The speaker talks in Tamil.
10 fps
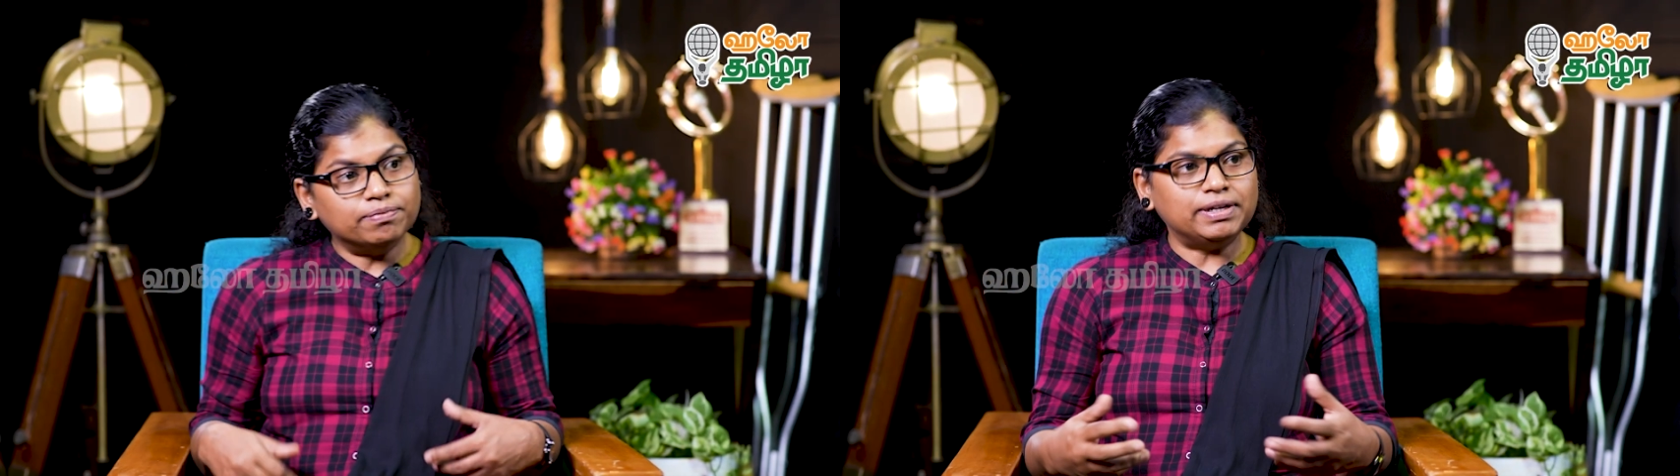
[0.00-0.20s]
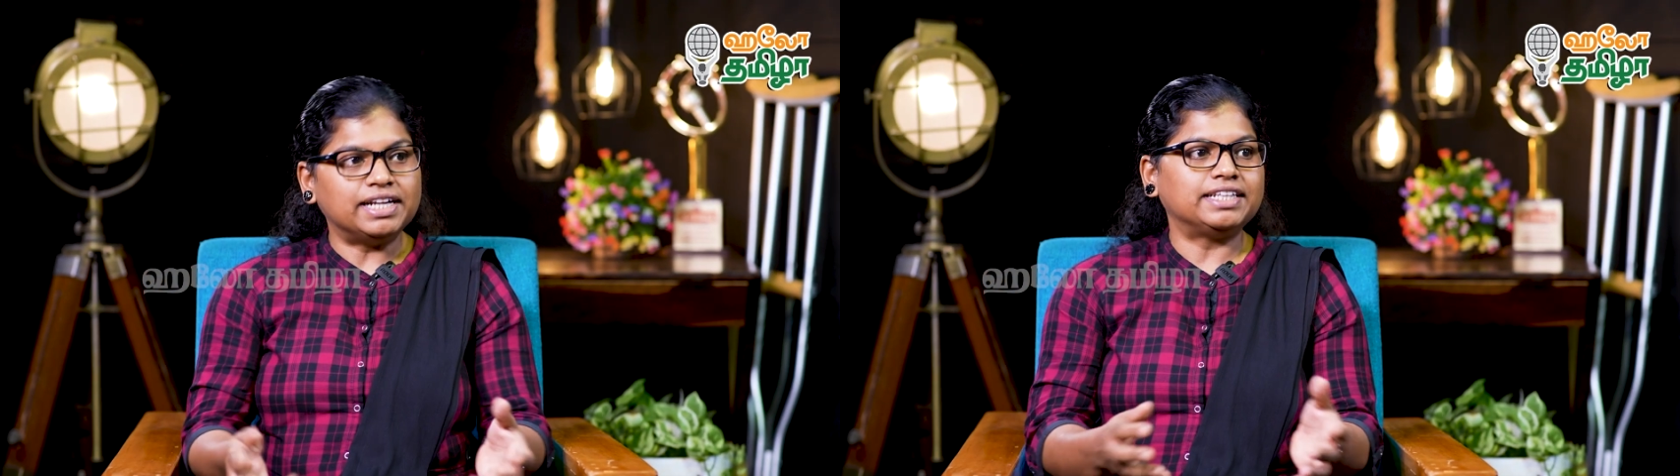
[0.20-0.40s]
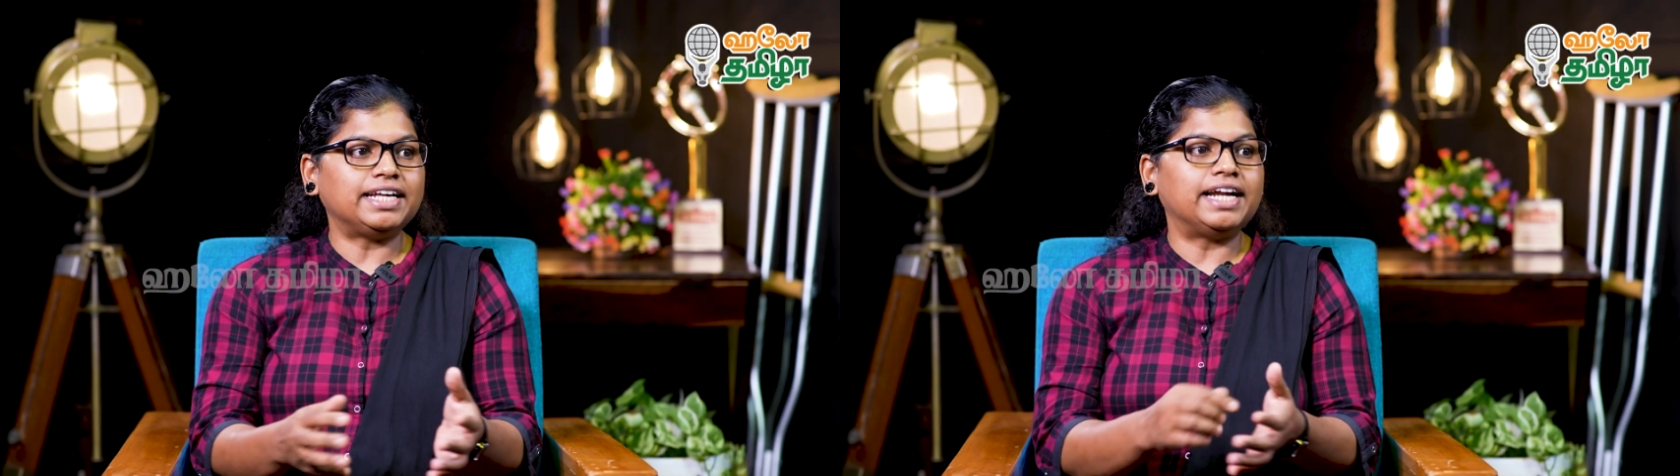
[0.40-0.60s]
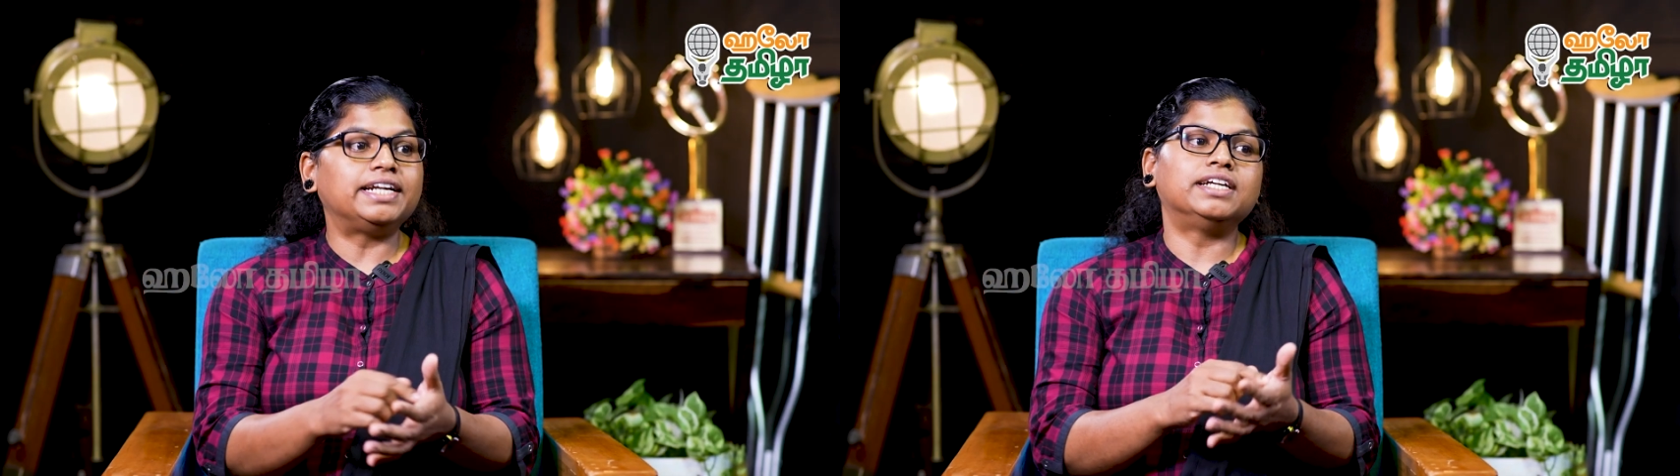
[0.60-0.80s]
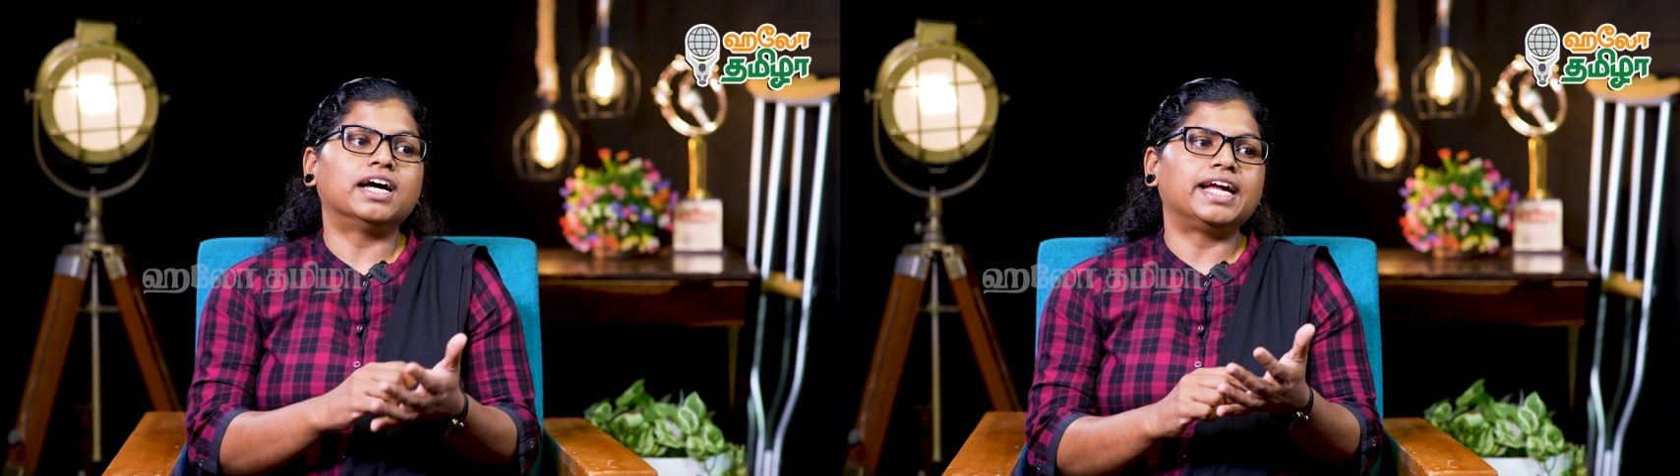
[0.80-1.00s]
இடுப்புலேருந்து எட்
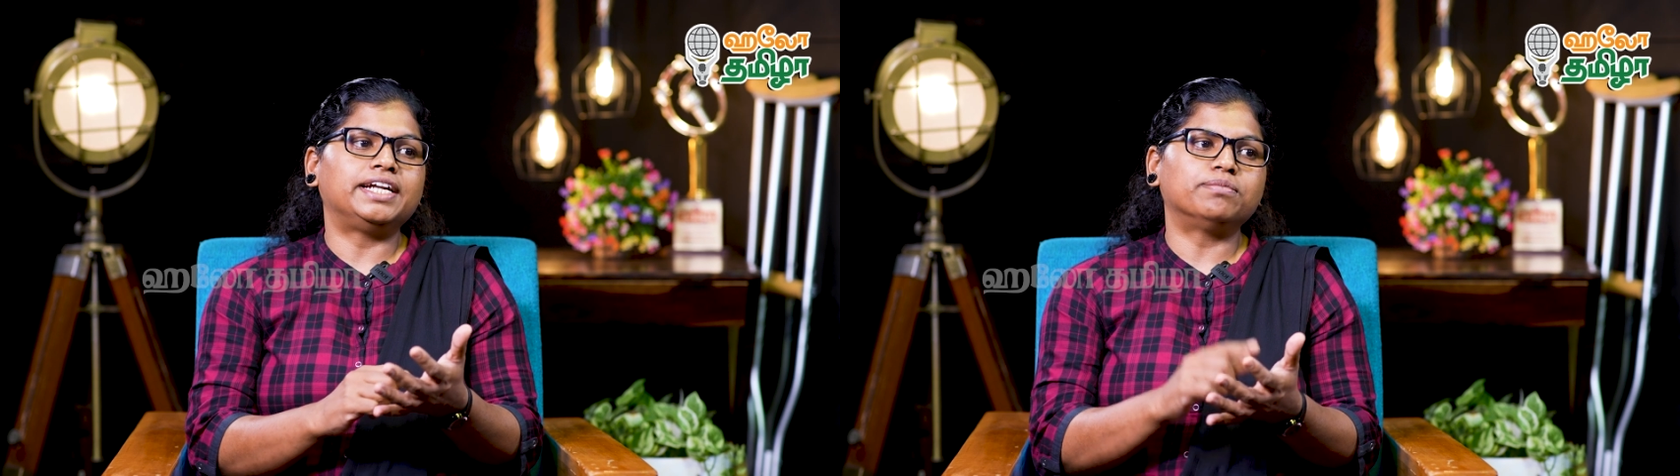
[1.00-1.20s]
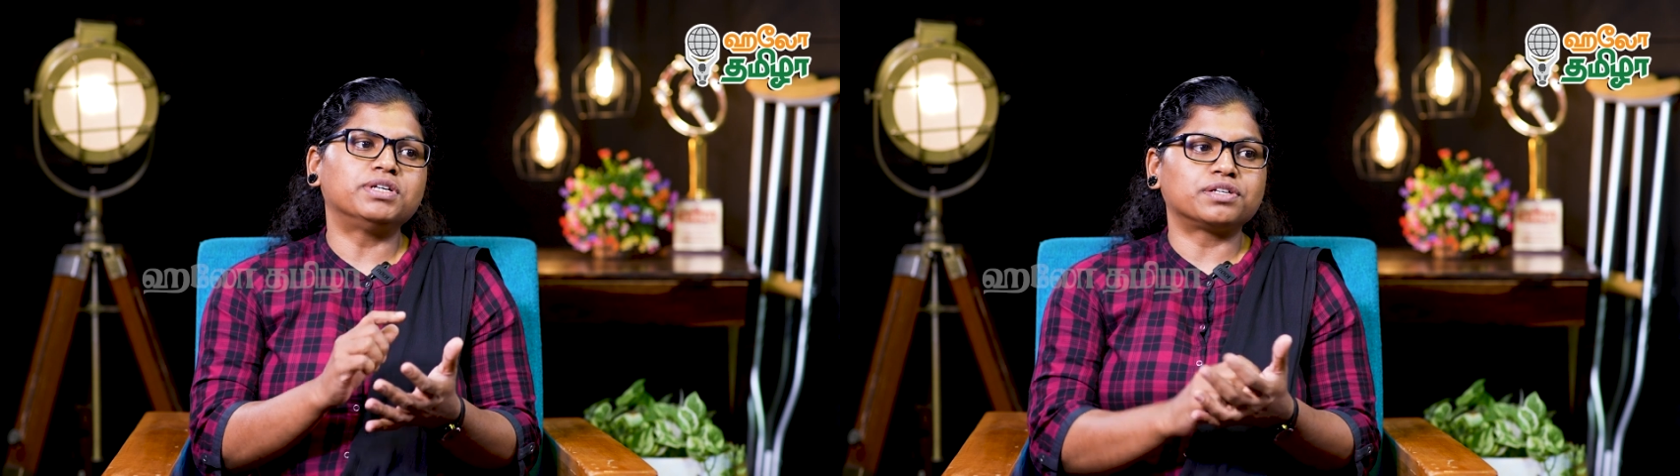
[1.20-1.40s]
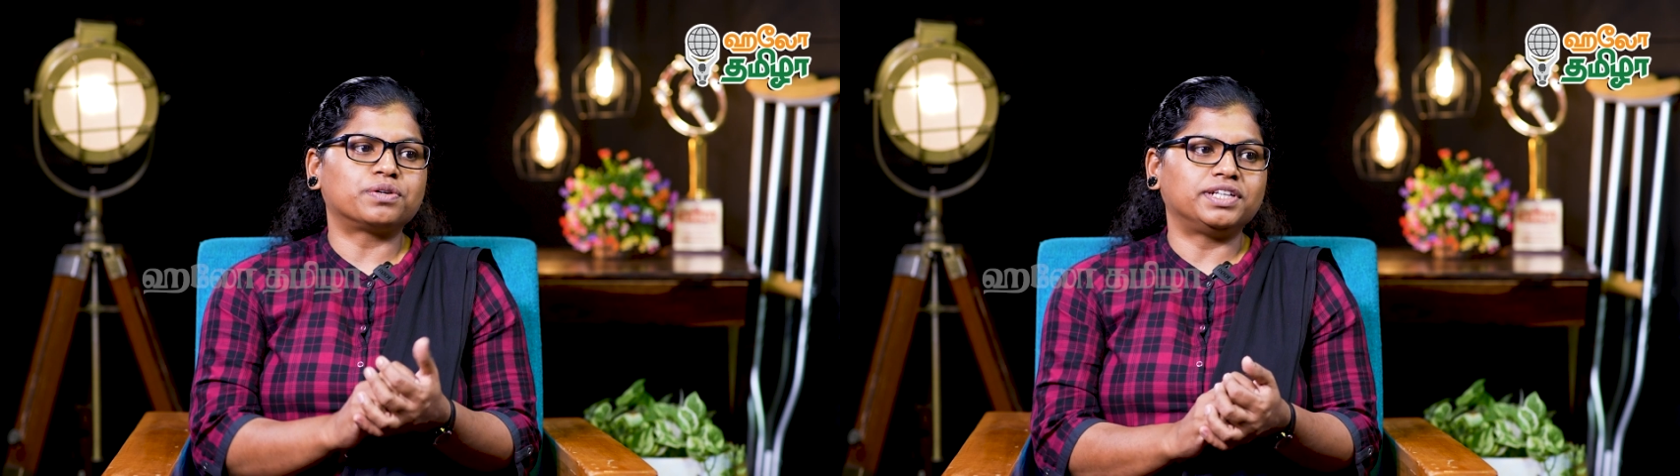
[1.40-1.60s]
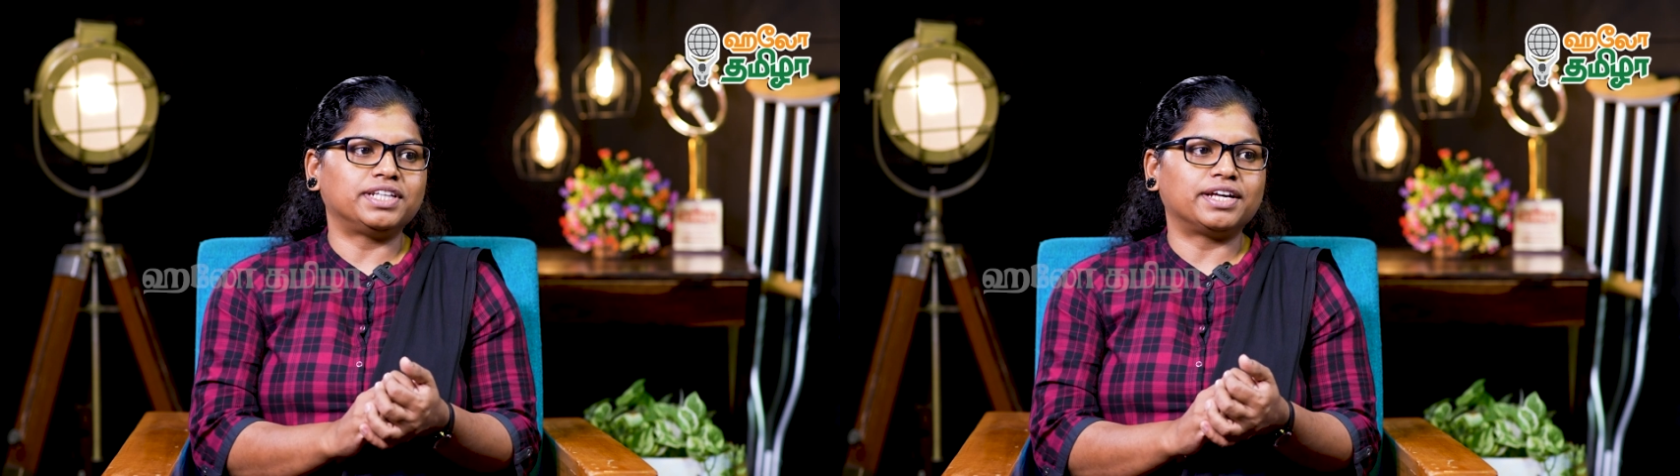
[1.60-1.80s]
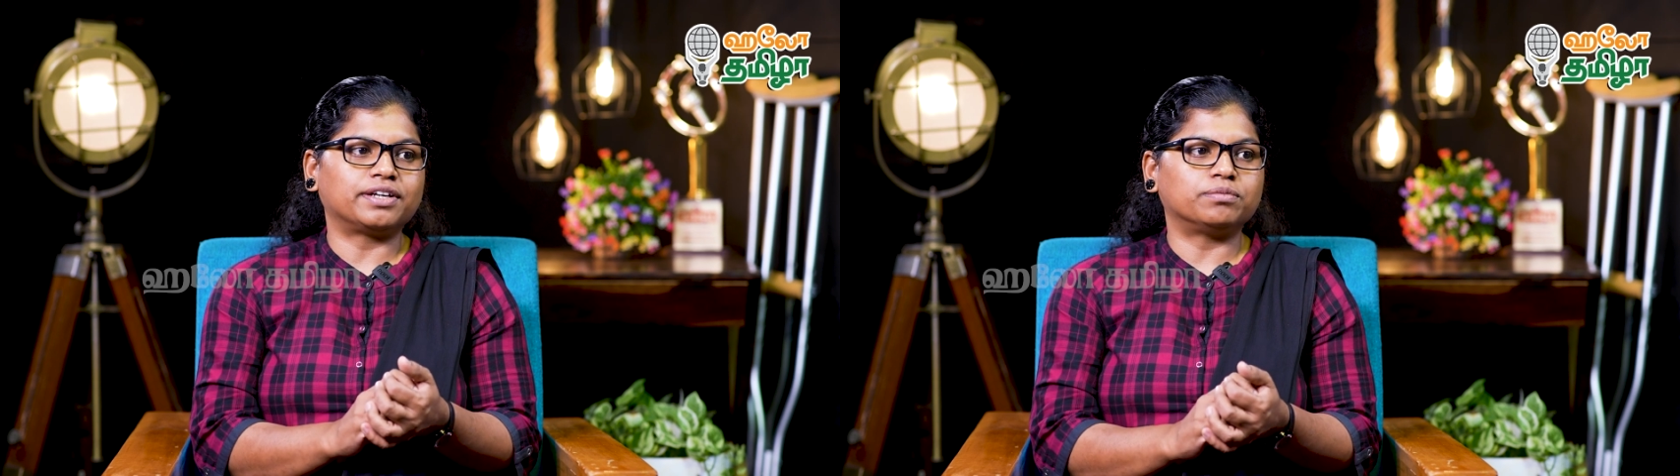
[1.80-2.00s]
நான் எட்டு மாத
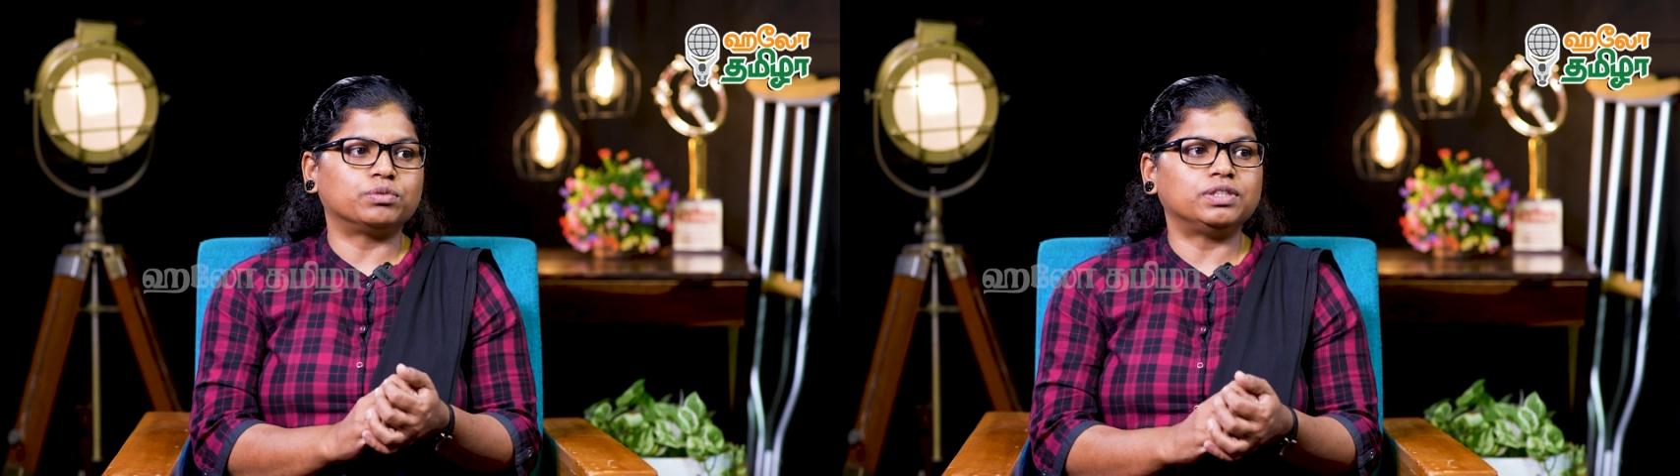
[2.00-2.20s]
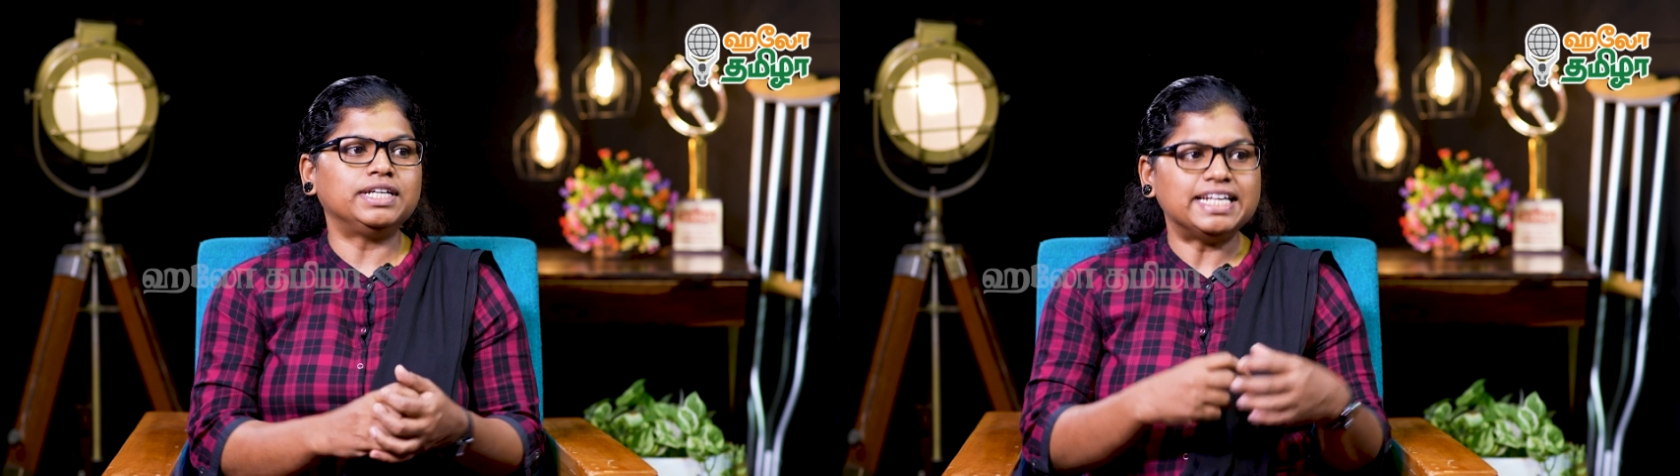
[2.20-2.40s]
குழந்தையாக இருக்கும்போது